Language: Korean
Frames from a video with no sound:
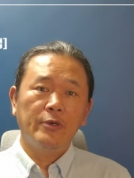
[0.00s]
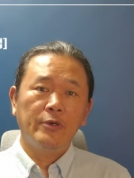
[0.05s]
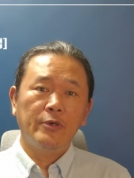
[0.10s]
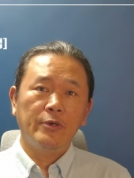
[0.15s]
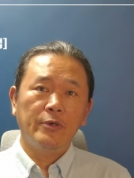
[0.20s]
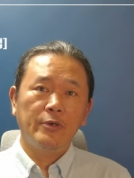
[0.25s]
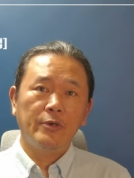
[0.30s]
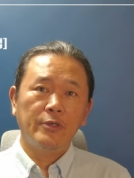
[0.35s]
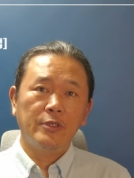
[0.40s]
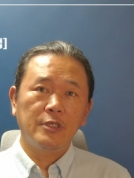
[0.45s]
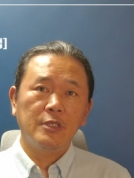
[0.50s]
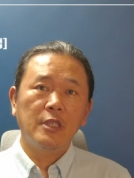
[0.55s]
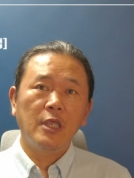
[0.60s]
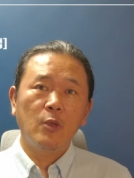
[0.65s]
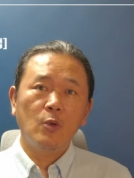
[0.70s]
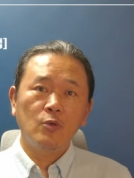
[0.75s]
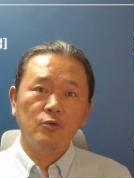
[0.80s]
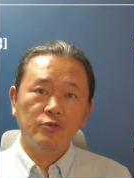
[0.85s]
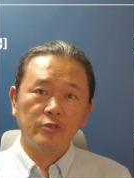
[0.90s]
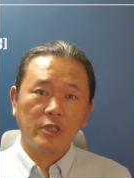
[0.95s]
어, 이
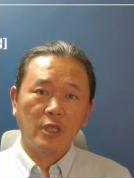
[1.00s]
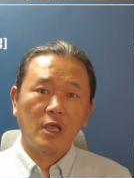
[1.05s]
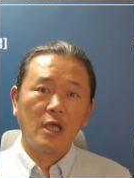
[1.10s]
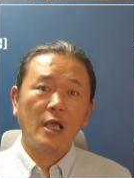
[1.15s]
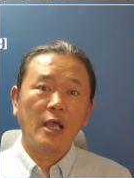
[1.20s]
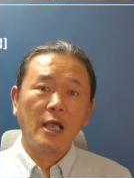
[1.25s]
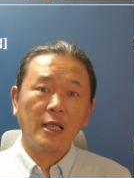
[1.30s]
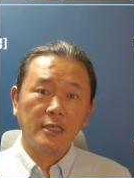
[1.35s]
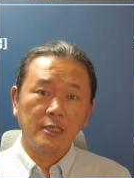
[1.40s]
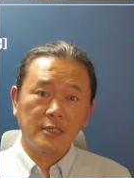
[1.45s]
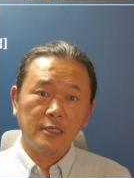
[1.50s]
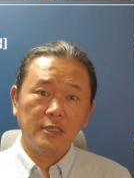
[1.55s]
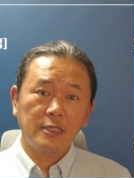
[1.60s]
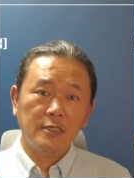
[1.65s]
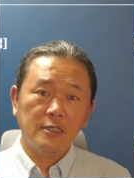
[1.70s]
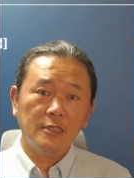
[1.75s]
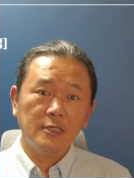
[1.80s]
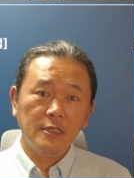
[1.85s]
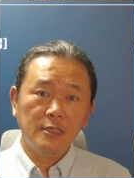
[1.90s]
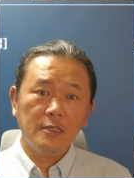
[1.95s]
내용으로다가
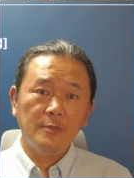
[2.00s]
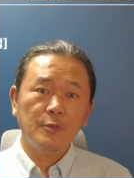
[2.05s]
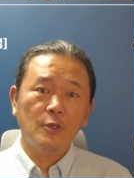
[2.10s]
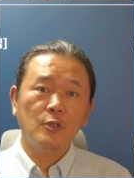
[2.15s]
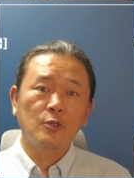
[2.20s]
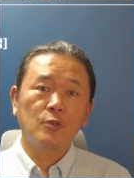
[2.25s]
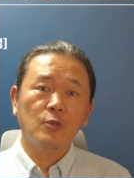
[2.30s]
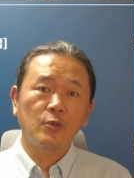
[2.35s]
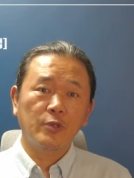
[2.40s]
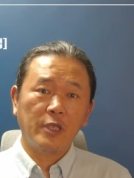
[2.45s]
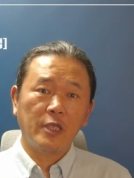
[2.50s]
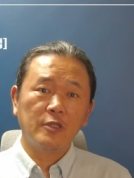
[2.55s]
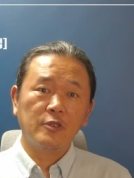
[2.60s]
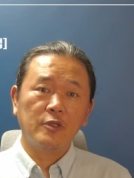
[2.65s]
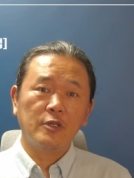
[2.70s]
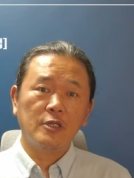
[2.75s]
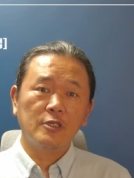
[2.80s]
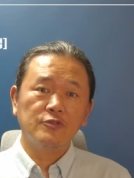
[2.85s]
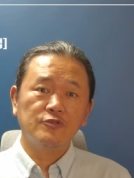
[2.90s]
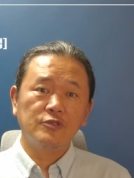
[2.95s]
강의를 별도로
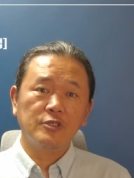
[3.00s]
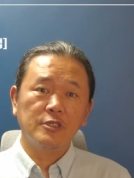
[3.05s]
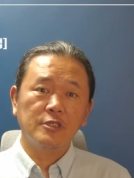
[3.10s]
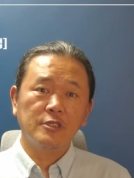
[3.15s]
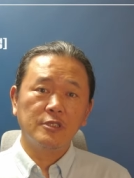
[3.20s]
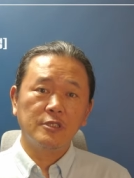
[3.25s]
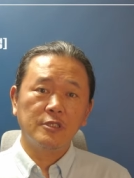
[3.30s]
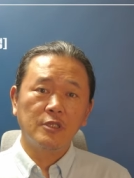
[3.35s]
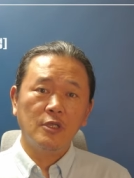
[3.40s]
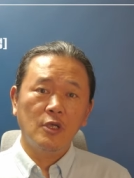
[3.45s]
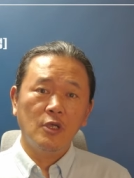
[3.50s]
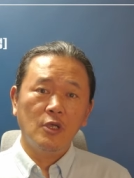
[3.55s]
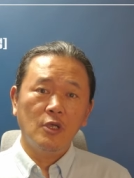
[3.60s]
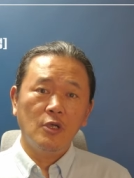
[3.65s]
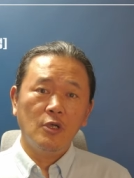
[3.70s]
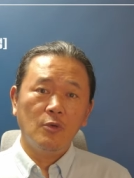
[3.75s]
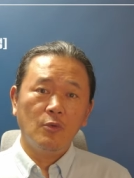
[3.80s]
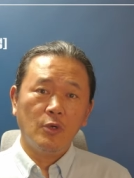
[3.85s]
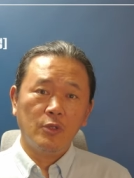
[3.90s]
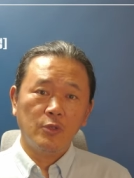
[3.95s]
개설할 수 있는
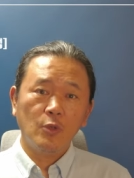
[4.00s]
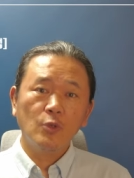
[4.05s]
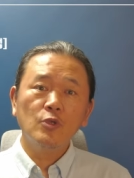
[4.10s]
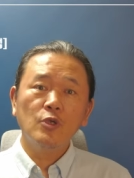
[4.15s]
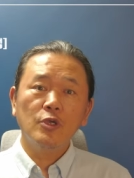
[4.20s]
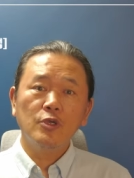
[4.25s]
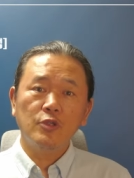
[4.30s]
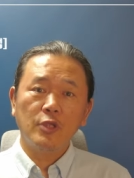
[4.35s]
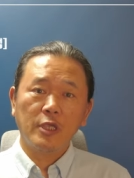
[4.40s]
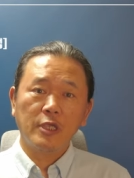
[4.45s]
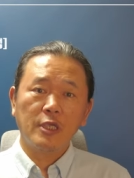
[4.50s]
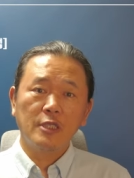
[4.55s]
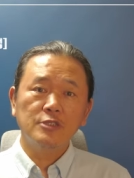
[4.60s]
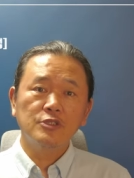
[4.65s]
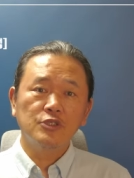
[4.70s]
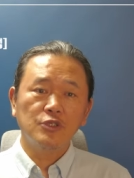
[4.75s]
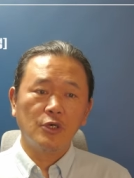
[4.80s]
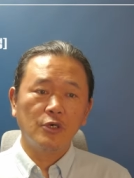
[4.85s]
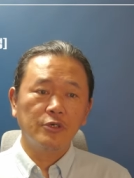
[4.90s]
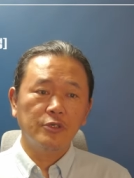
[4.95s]
원동력이
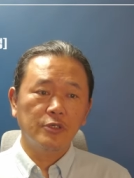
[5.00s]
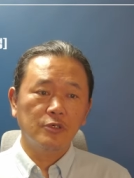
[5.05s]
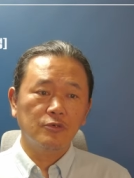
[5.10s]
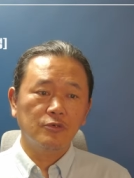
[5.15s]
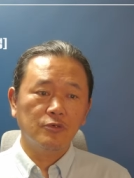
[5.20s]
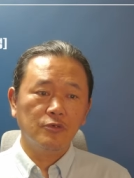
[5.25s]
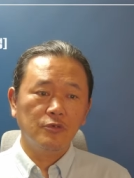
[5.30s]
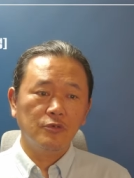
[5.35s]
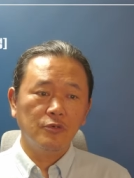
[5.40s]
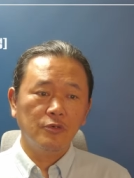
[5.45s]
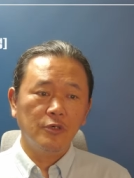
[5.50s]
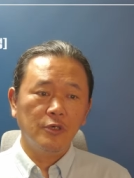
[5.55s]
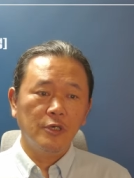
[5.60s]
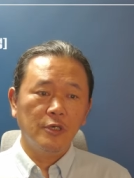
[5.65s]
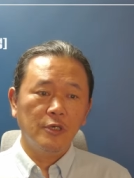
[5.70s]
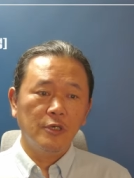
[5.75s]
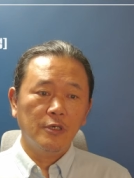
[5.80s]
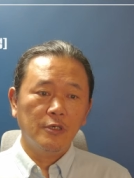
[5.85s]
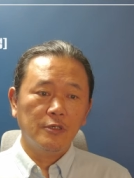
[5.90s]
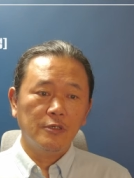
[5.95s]
됐겠죠. 그리고
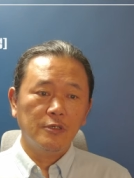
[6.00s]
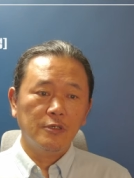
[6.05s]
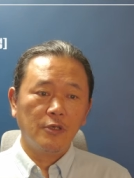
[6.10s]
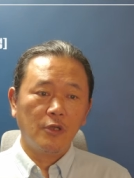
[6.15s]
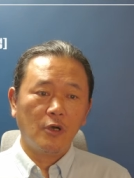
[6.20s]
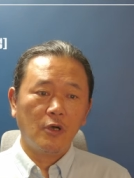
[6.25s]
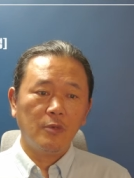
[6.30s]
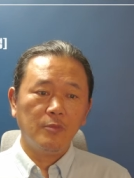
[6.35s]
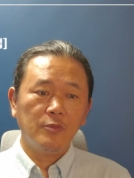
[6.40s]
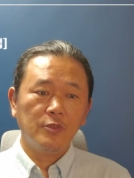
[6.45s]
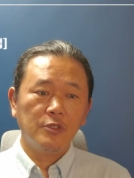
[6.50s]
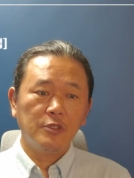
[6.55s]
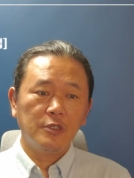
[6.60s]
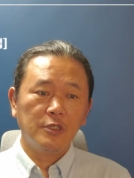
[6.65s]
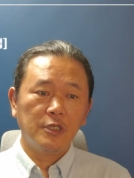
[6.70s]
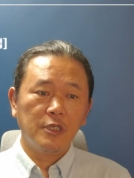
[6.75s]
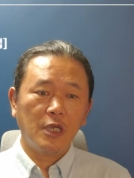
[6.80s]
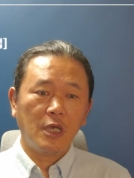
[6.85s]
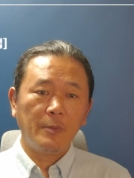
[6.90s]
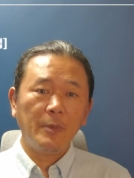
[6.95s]
그
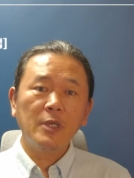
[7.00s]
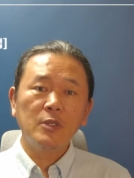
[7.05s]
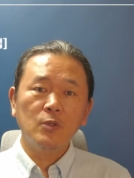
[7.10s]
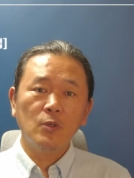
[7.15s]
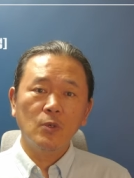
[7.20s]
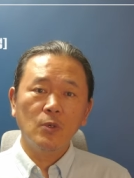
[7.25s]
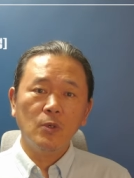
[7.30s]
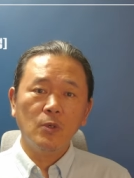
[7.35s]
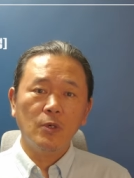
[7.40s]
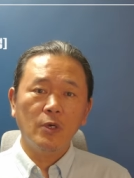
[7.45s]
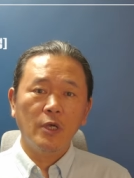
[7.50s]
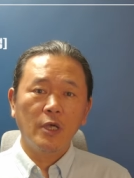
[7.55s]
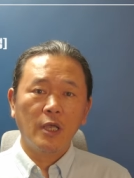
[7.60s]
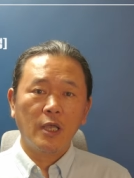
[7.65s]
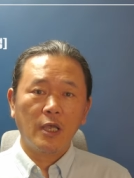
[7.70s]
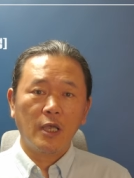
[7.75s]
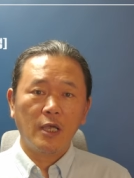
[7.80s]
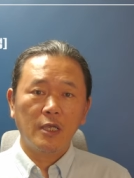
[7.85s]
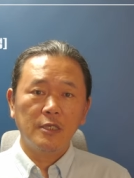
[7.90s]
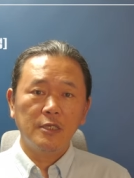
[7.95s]
경험들이 아마도
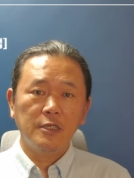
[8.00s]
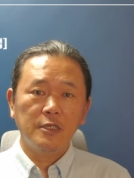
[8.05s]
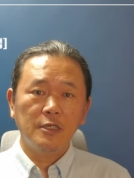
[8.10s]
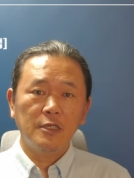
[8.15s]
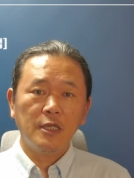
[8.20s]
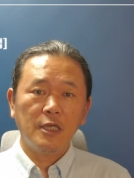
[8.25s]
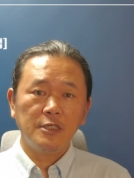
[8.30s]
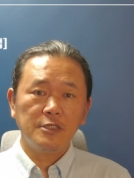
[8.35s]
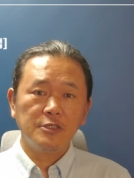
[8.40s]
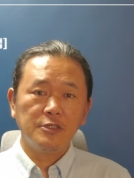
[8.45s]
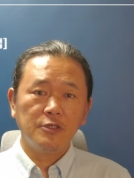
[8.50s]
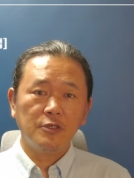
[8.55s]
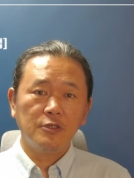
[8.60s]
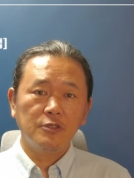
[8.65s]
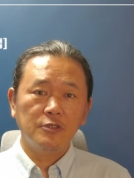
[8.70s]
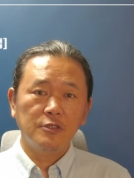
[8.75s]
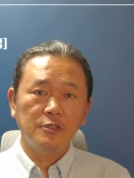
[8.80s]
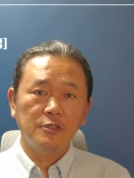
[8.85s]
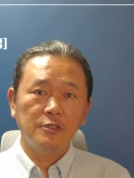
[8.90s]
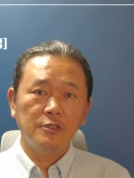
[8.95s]
강의를
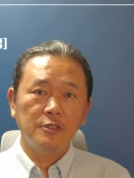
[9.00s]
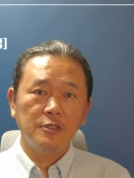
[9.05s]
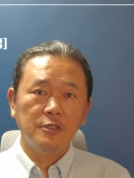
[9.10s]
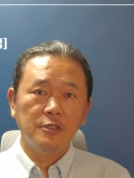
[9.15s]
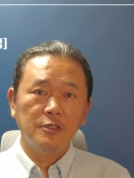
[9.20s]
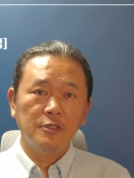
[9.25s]
하시려는